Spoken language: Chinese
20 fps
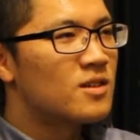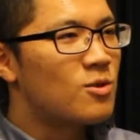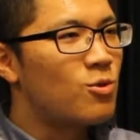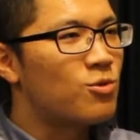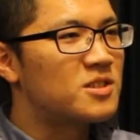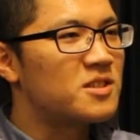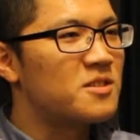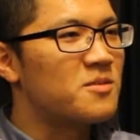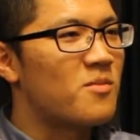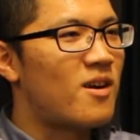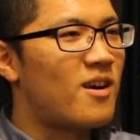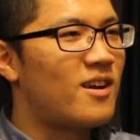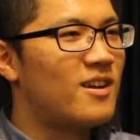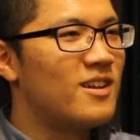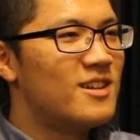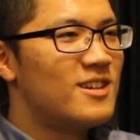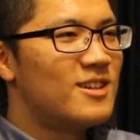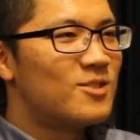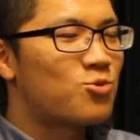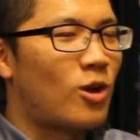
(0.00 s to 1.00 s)
贡献吗？
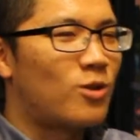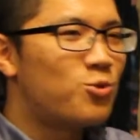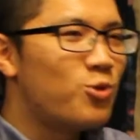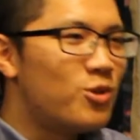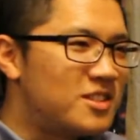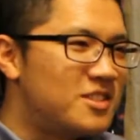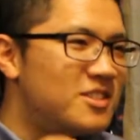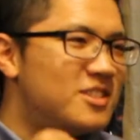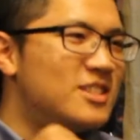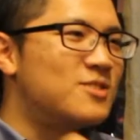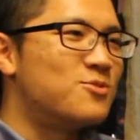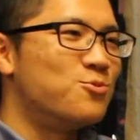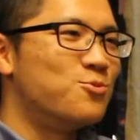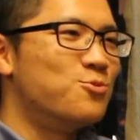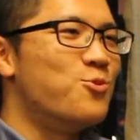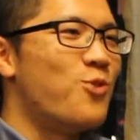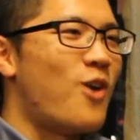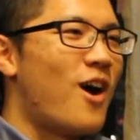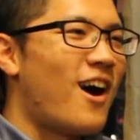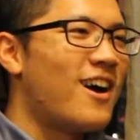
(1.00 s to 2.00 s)
团队士气鼓
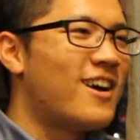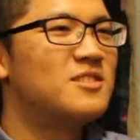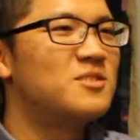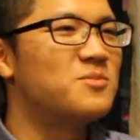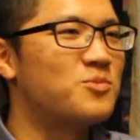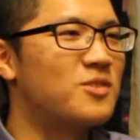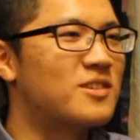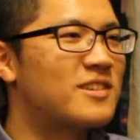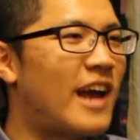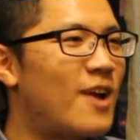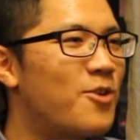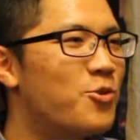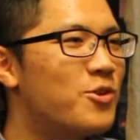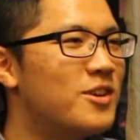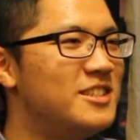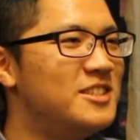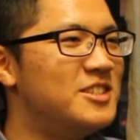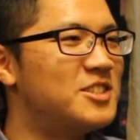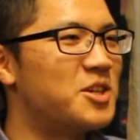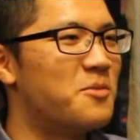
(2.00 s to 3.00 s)
舞啊！开会
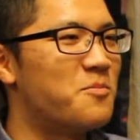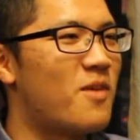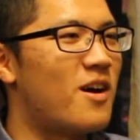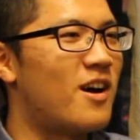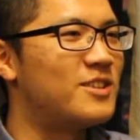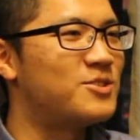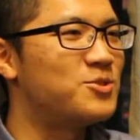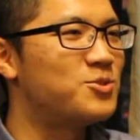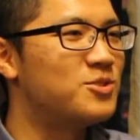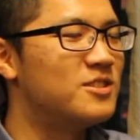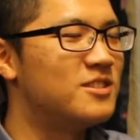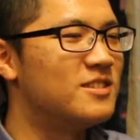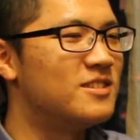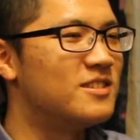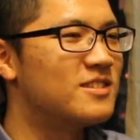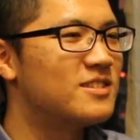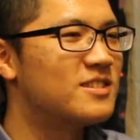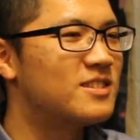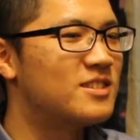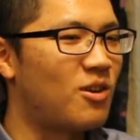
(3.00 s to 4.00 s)
议程嘛，就
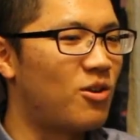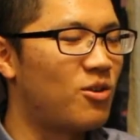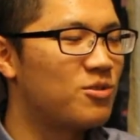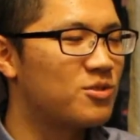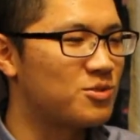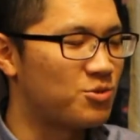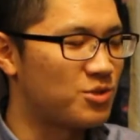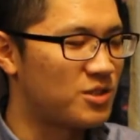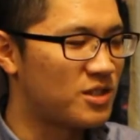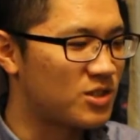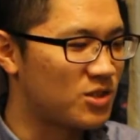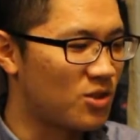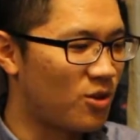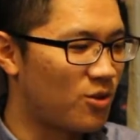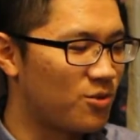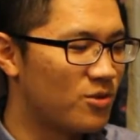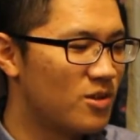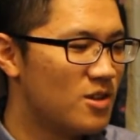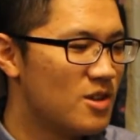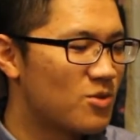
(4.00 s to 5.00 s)
是想用有些时
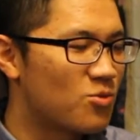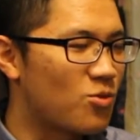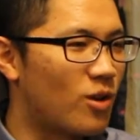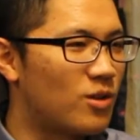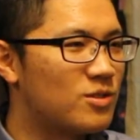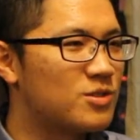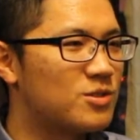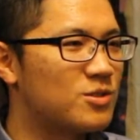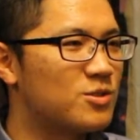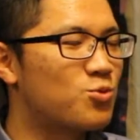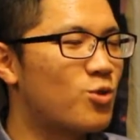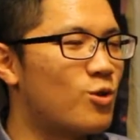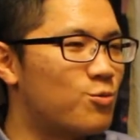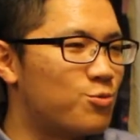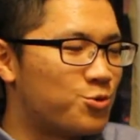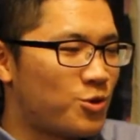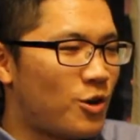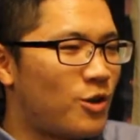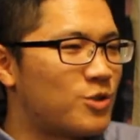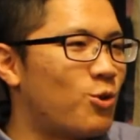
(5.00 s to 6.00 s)
候，就是队
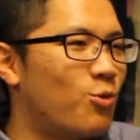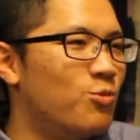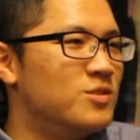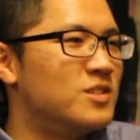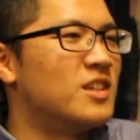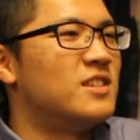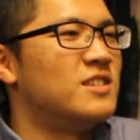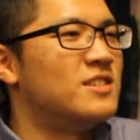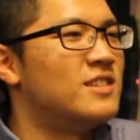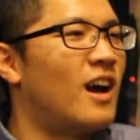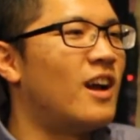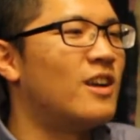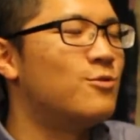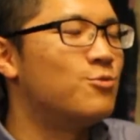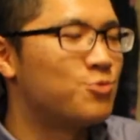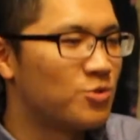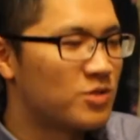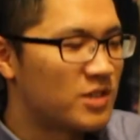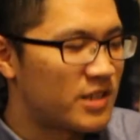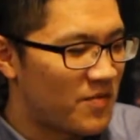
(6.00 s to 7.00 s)
伍需要重整一下。例
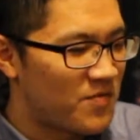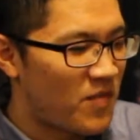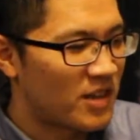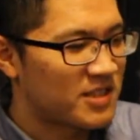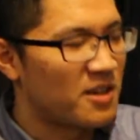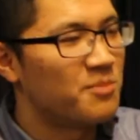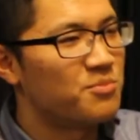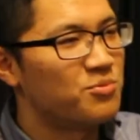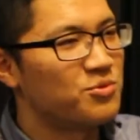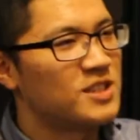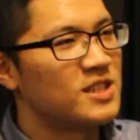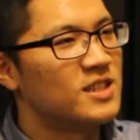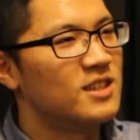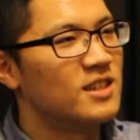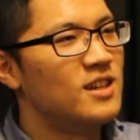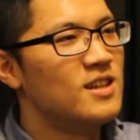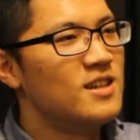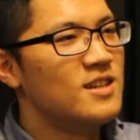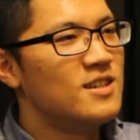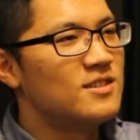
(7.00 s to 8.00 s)
如说，现在方向不见，
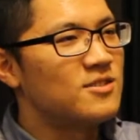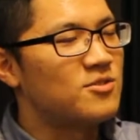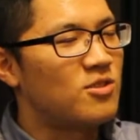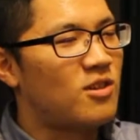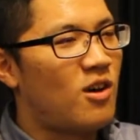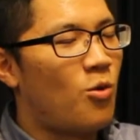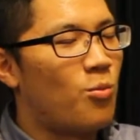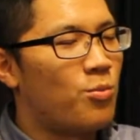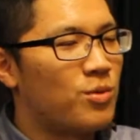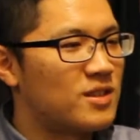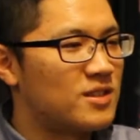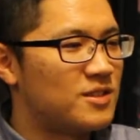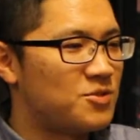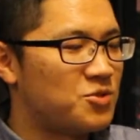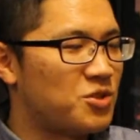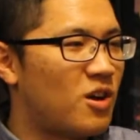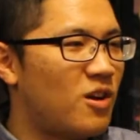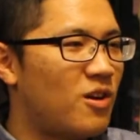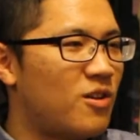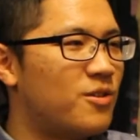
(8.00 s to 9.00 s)
对吧？我们可能
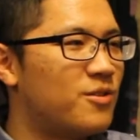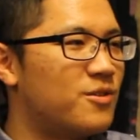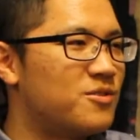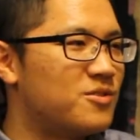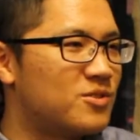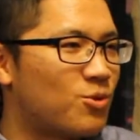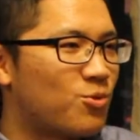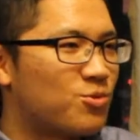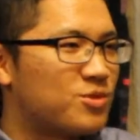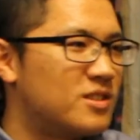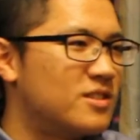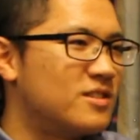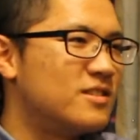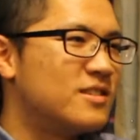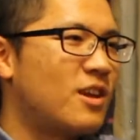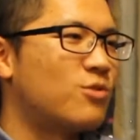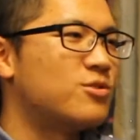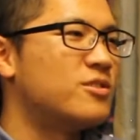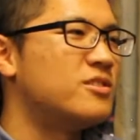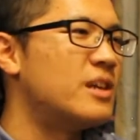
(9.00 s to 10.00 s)
需要重新
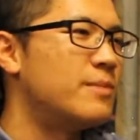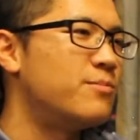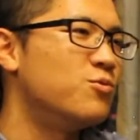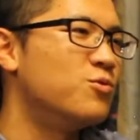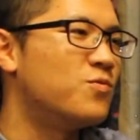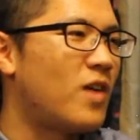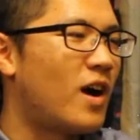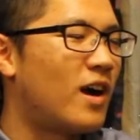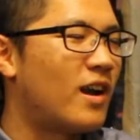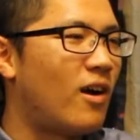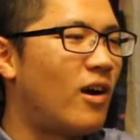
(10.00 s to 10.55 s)
调整一下步伐。